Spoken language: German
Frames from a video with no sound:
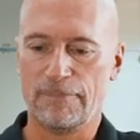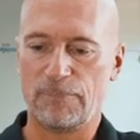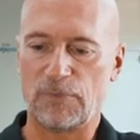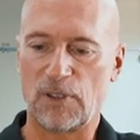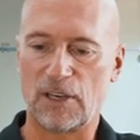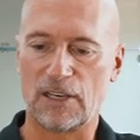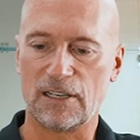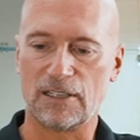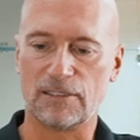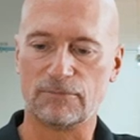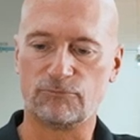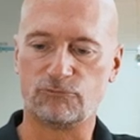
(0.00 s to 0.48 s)

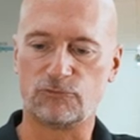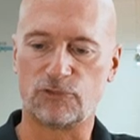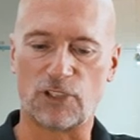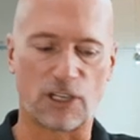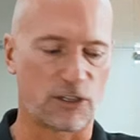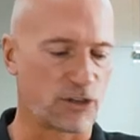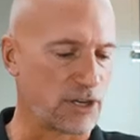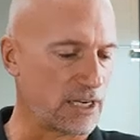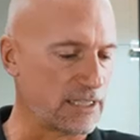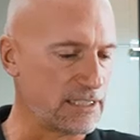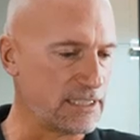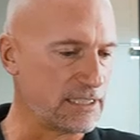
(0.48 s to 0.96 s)
Äh, da
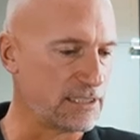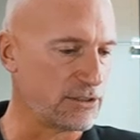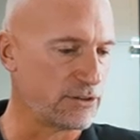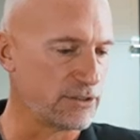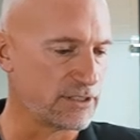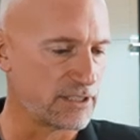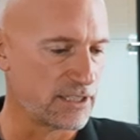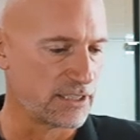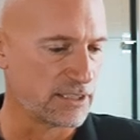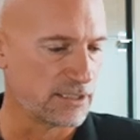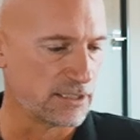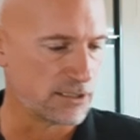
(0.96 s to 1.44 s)
kann ich
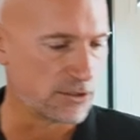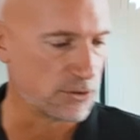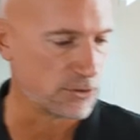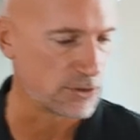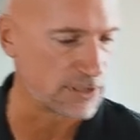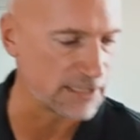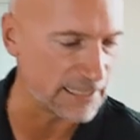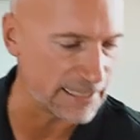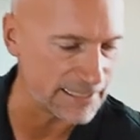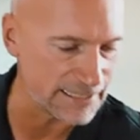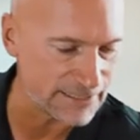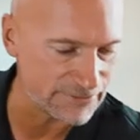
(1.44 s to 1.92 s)
euch eigentlich auch
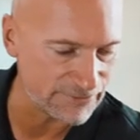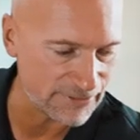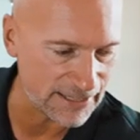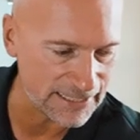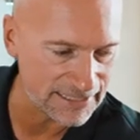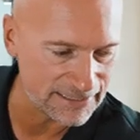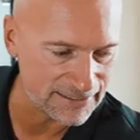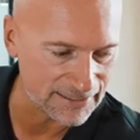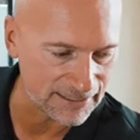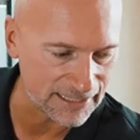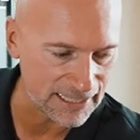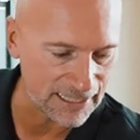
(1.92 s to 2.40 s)
gleich
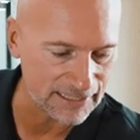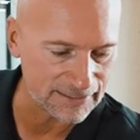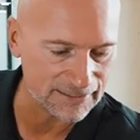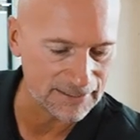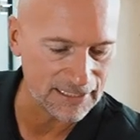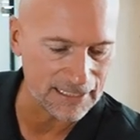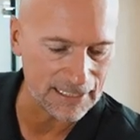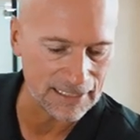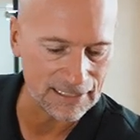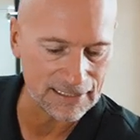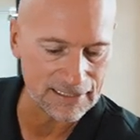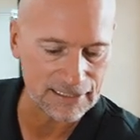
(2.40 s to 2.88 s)
weitere
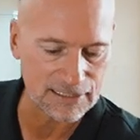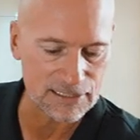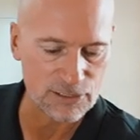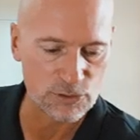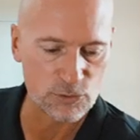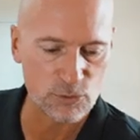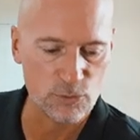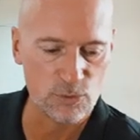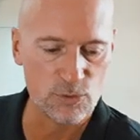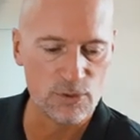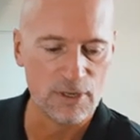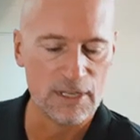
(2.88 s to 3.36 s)
Artikel
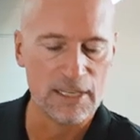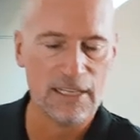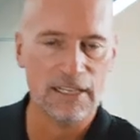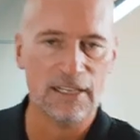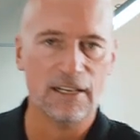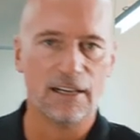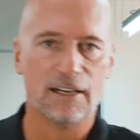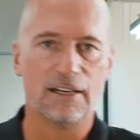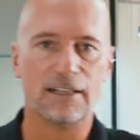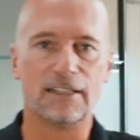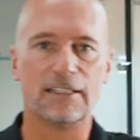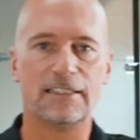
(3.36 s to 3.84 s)
dazu
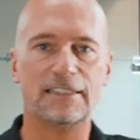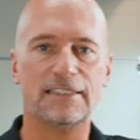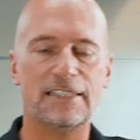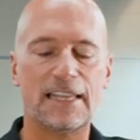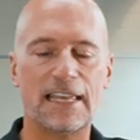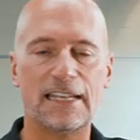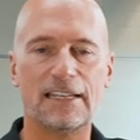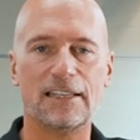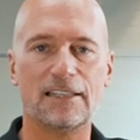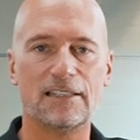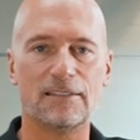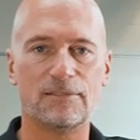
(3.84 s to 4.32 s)
äh,
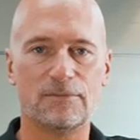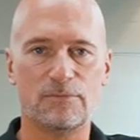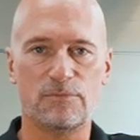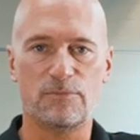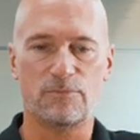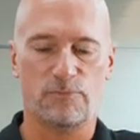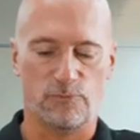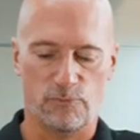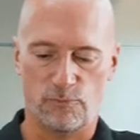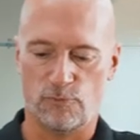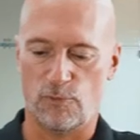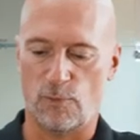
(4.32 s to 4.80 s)
nennen.
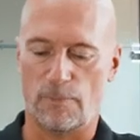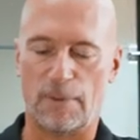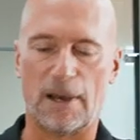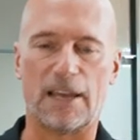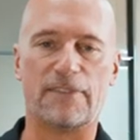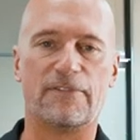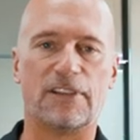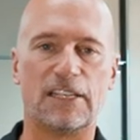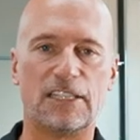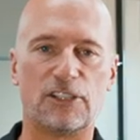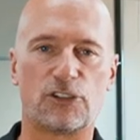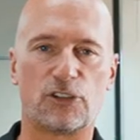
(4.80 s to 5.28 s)

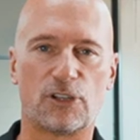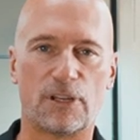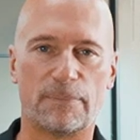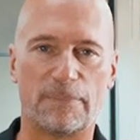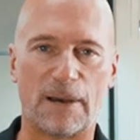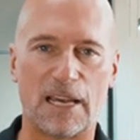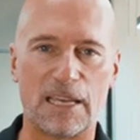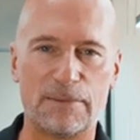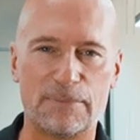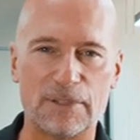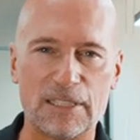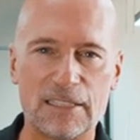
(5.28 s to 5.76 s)
Wobei, wenn ich schon
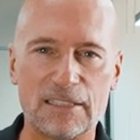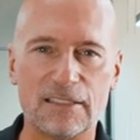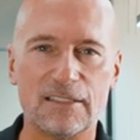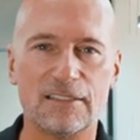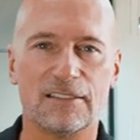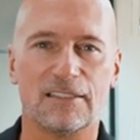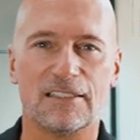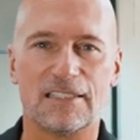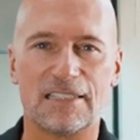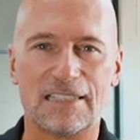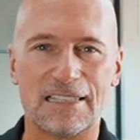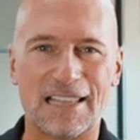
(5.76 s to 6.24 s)
dabei bin,
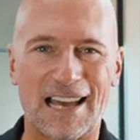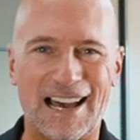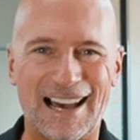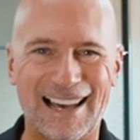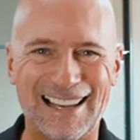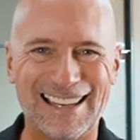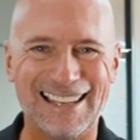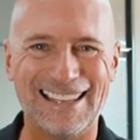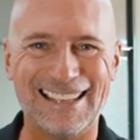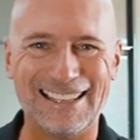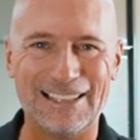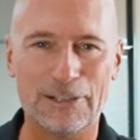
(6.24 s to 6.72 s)
die sind
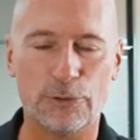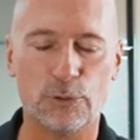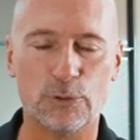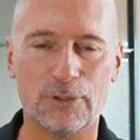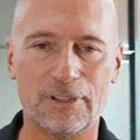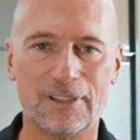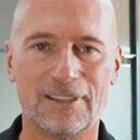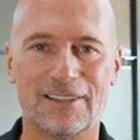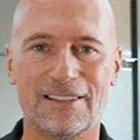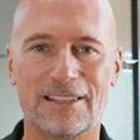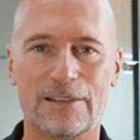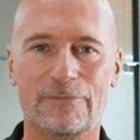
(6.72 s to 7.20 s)
alle
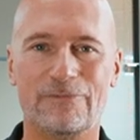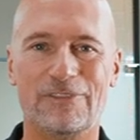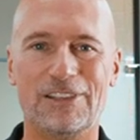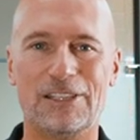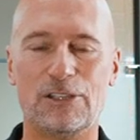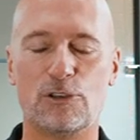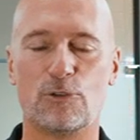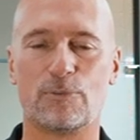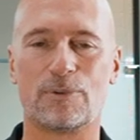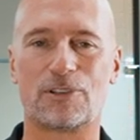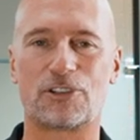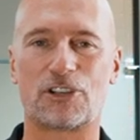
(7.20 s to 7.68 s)
unten im
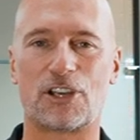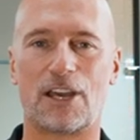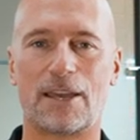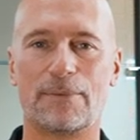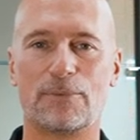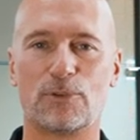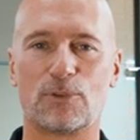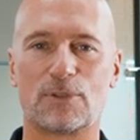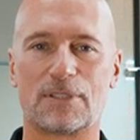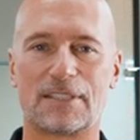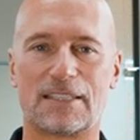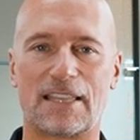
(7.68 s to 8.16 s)

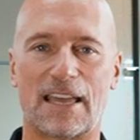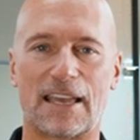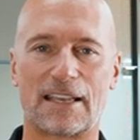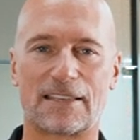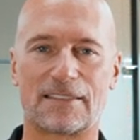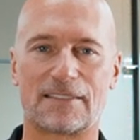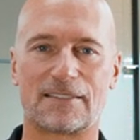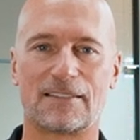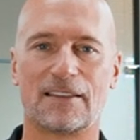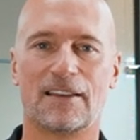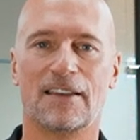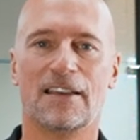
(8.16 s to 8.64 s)

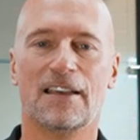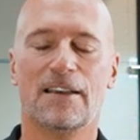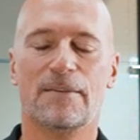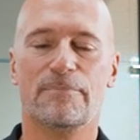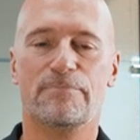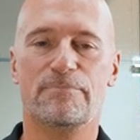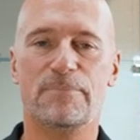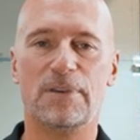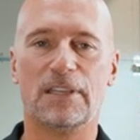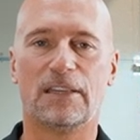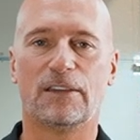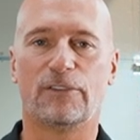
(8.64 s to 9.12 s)
Videobeschreibungstext
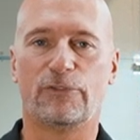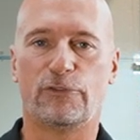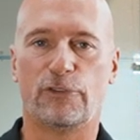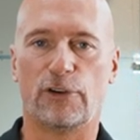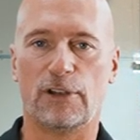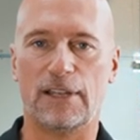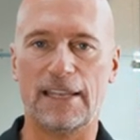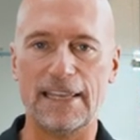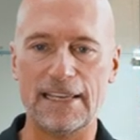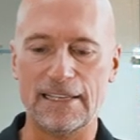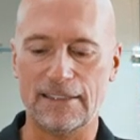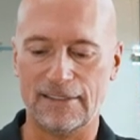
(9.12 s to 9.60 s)
mit
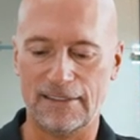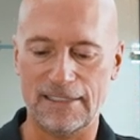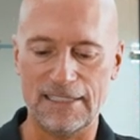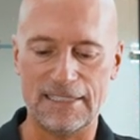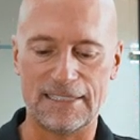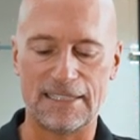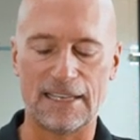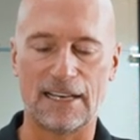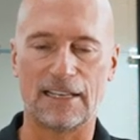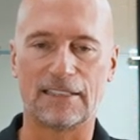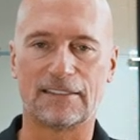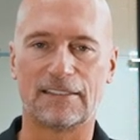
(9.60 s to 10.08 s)
verlinkt,
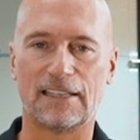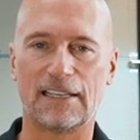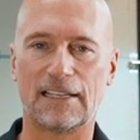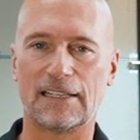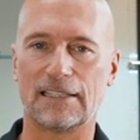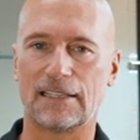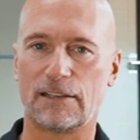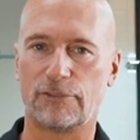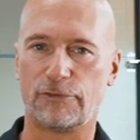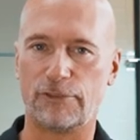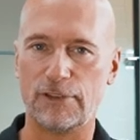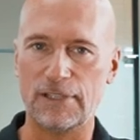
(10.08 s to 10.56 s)
diese
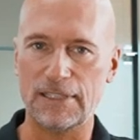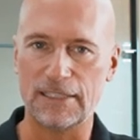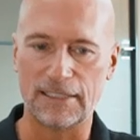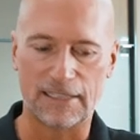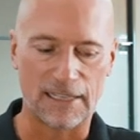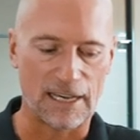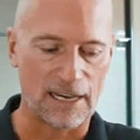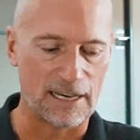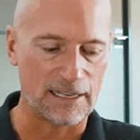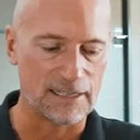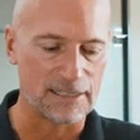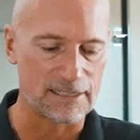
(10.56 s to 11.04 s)
Artikel, da findet
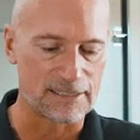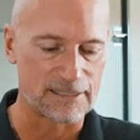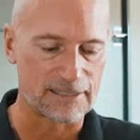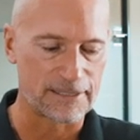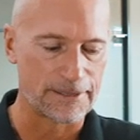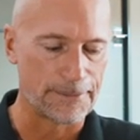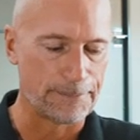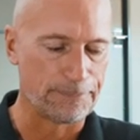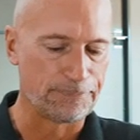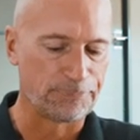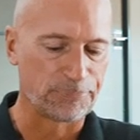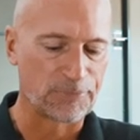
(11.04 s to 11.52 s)
ihr alles.
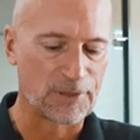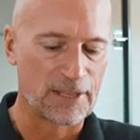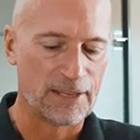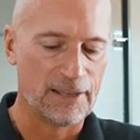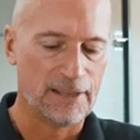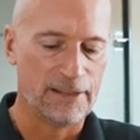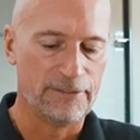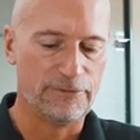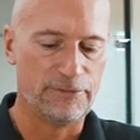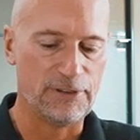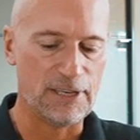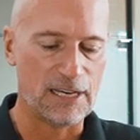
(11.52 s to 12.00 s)

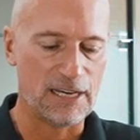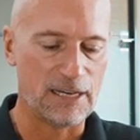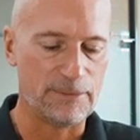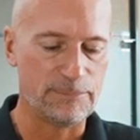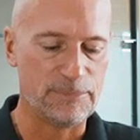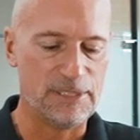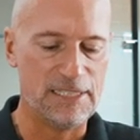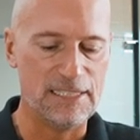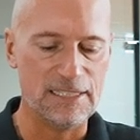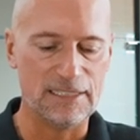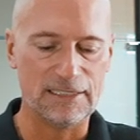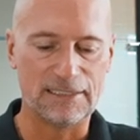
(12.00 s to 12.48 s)
Wir
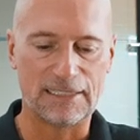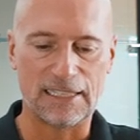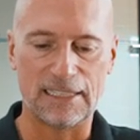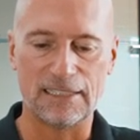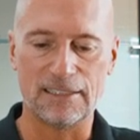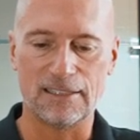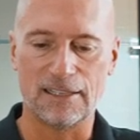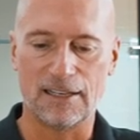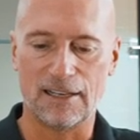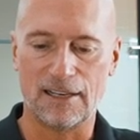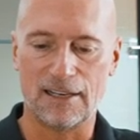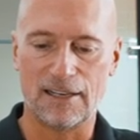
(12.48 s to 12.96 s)
haben hier
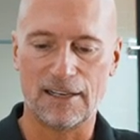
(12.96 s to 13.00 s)
den